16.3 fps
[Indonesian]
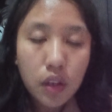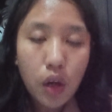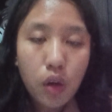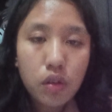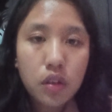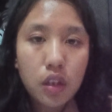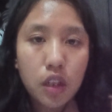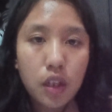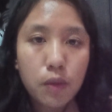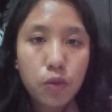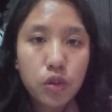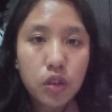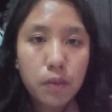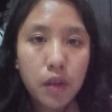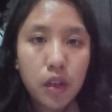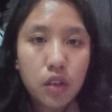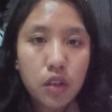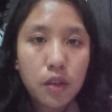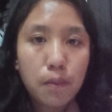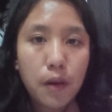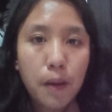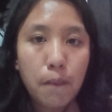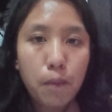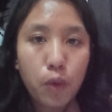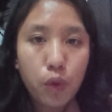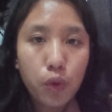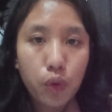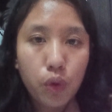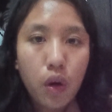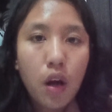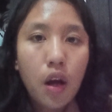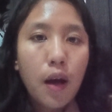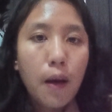tahun 1990
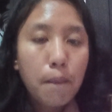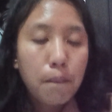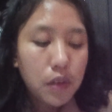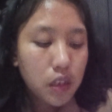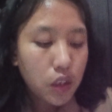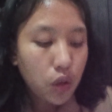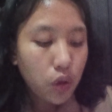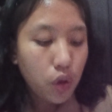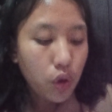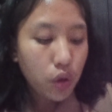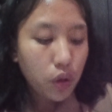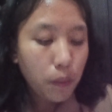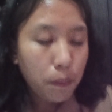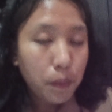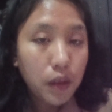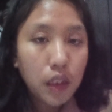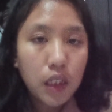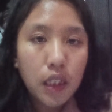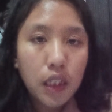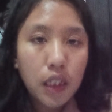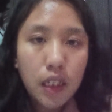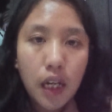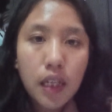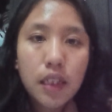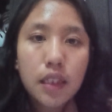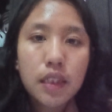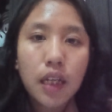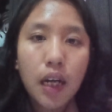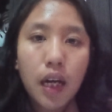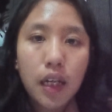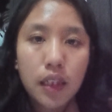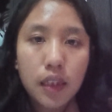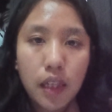Psikologi Pendidikan
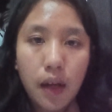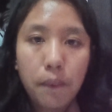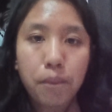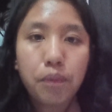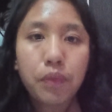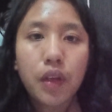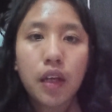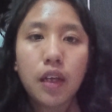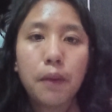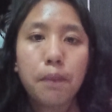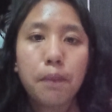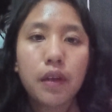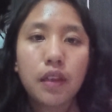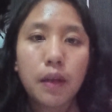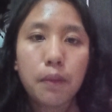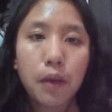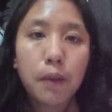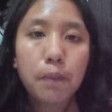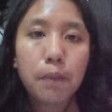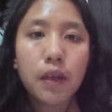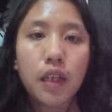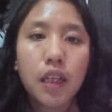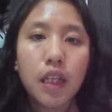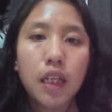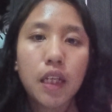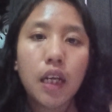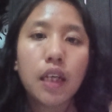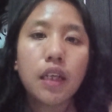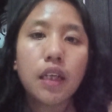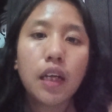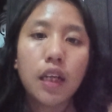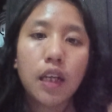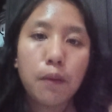Jakarta Departemen Pendidikan
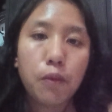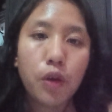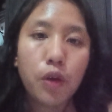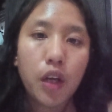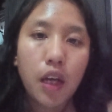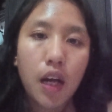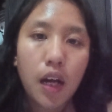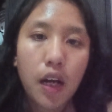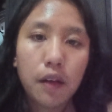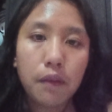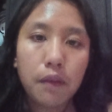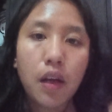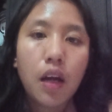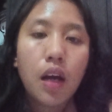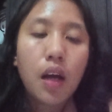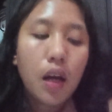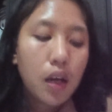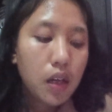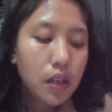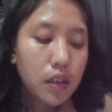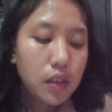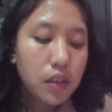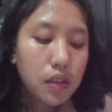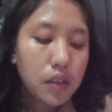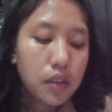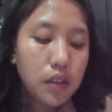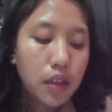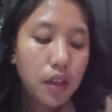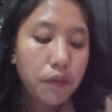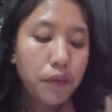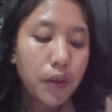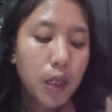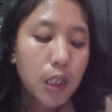dan Kebudayaan. uh,
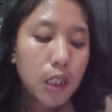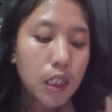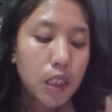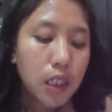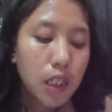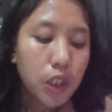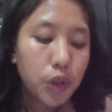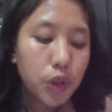referensi